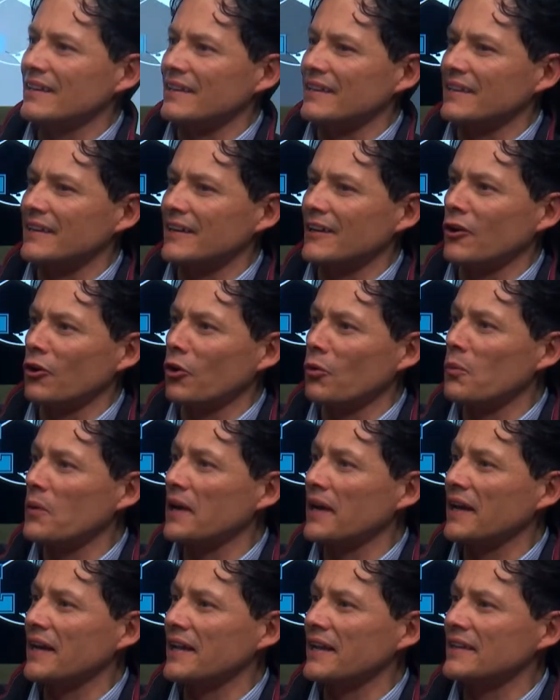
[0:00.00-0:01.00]
eh, lo
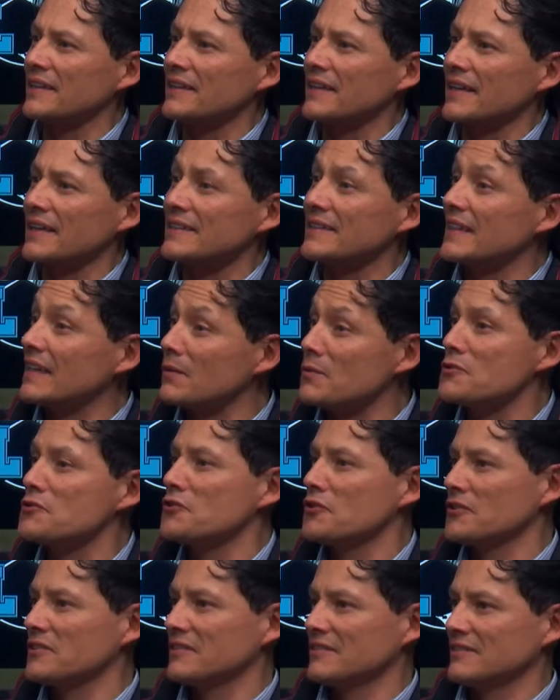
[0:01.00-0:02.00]
ven en
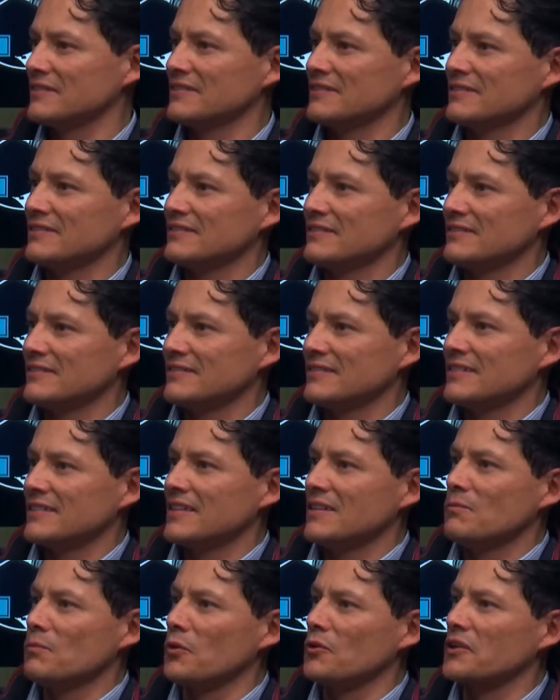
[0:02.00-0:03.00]
televisión.
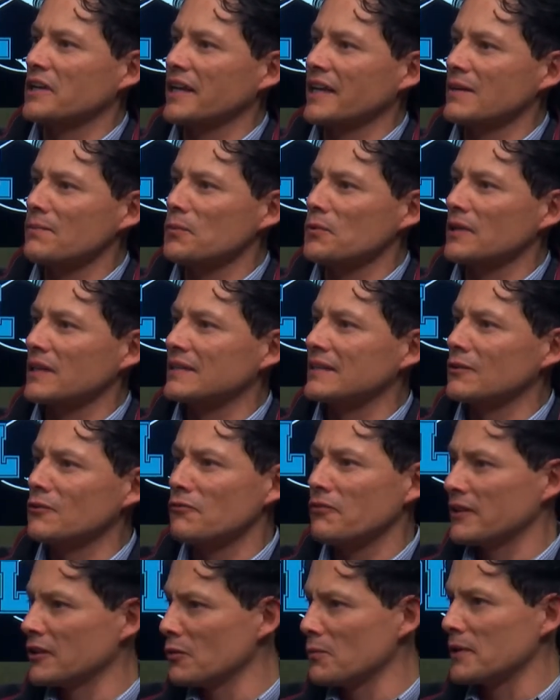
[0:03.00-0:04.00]
¿Por qué? Porque tiene
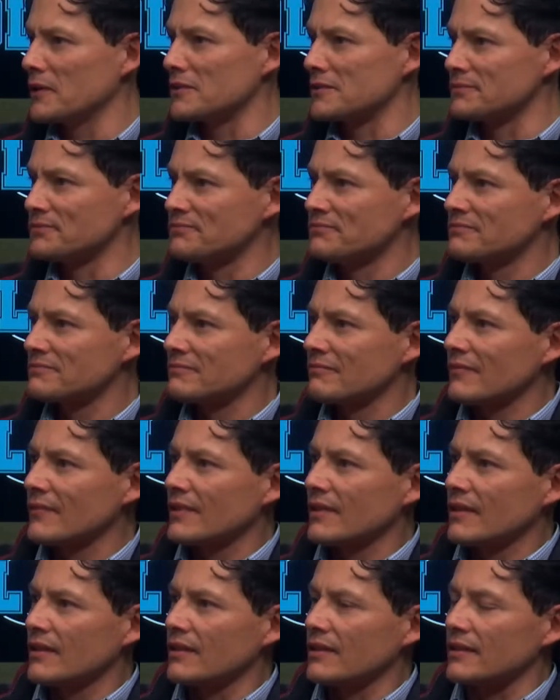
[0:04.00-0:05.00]
un fenómeno.
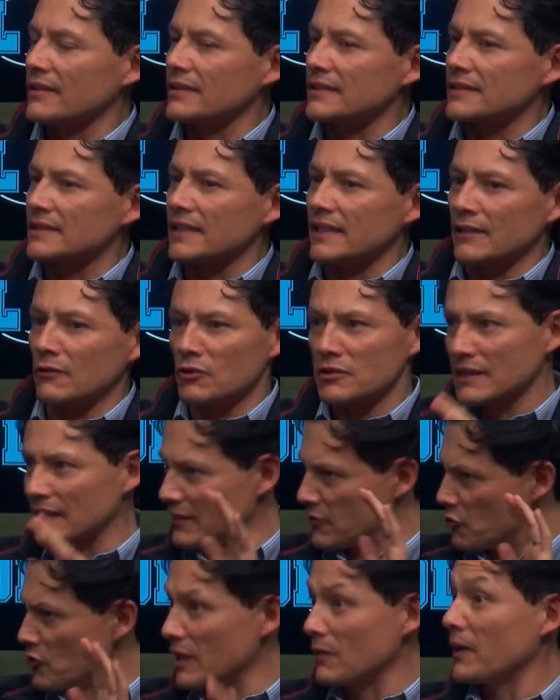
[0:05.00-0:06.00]
Eh, y no es
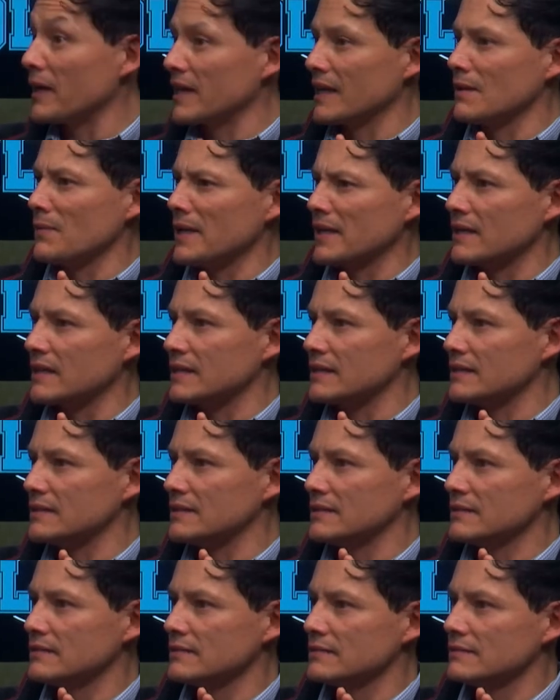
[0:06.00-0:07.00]
que yo le vaya al América.
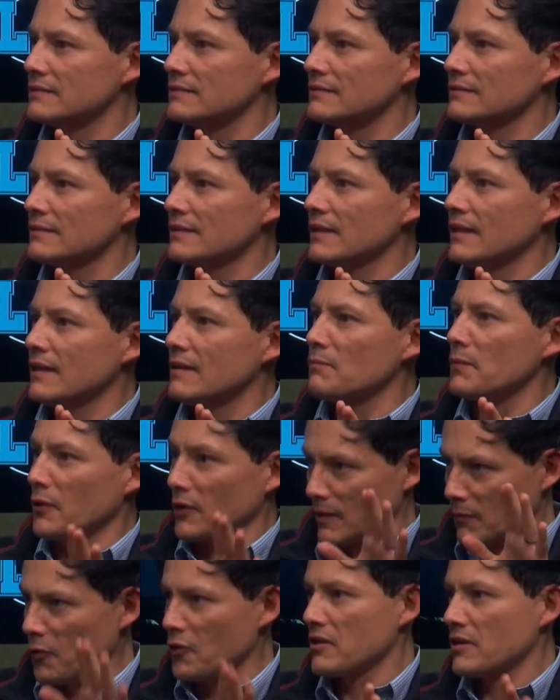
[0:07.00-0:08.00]
Pero le vas. Pero
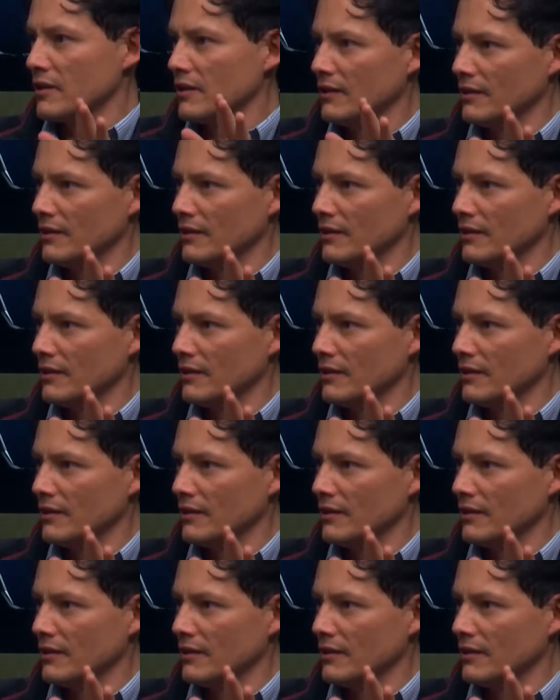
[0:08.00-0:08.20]
le voy.